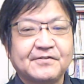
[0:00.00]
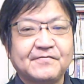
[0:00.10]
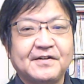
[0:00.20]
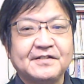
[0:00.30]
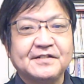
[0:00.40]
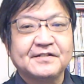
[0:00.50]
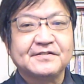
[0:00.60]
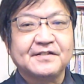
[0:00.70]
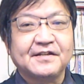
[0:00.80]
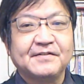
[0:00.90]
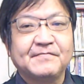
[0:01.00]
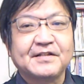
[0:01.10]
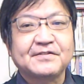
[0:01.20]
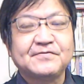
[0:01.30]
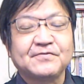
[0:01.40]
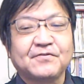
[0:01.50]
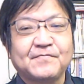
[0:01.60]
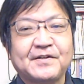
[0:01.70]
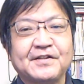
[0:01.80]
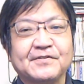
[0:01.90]
とはいえですねまだ
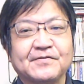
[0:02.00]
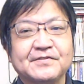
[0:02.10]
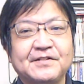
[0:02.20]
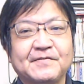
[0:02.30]
99%ですね、